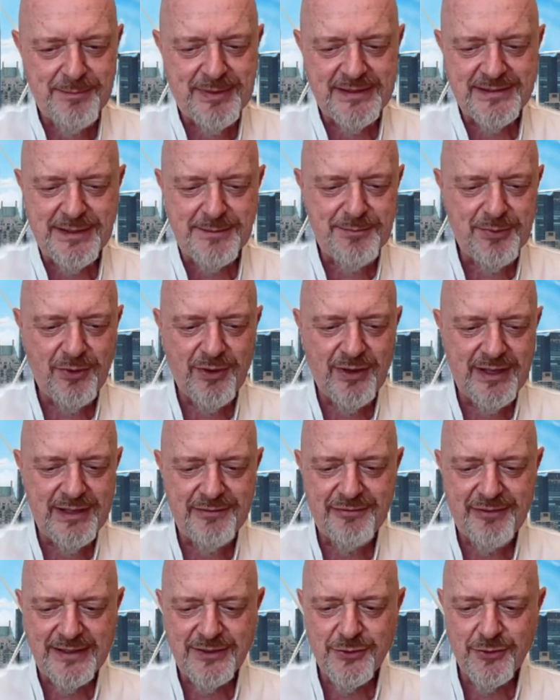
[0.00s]
per esempio, è
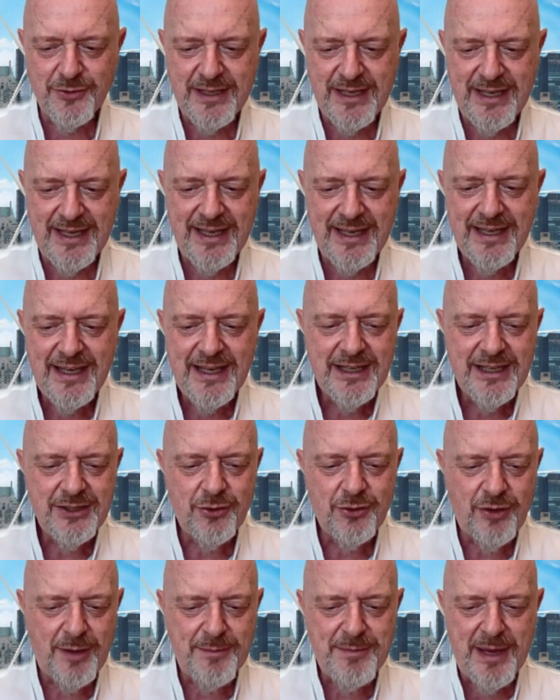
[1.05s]
il fatto che
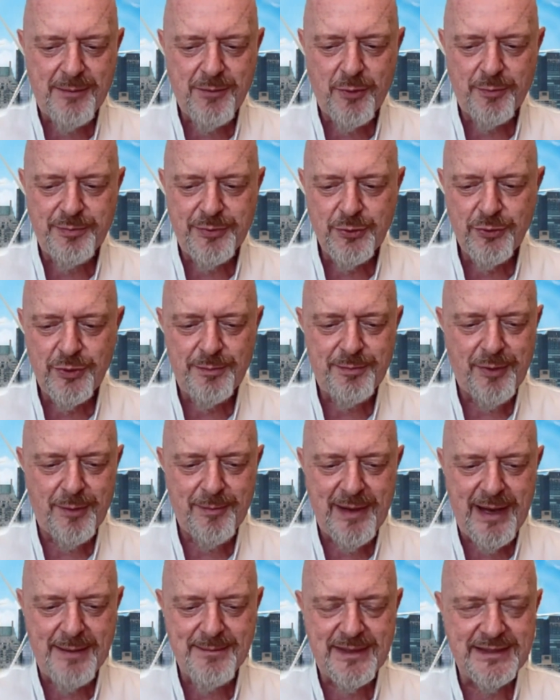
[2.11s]
non abbiamo più il
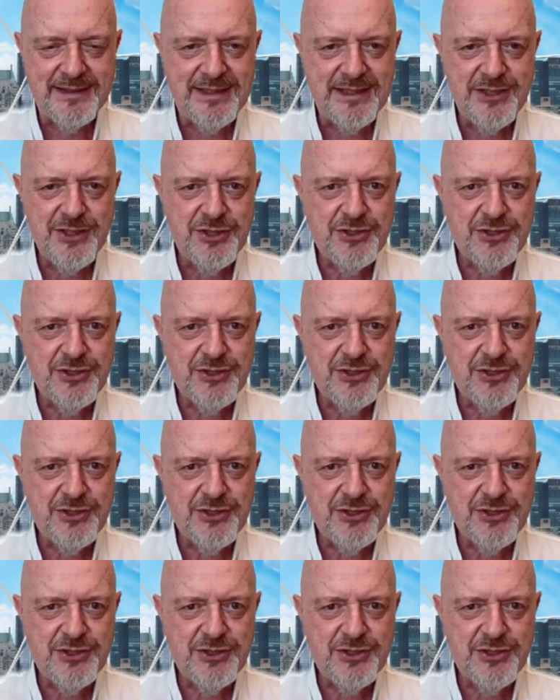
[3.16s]
problema di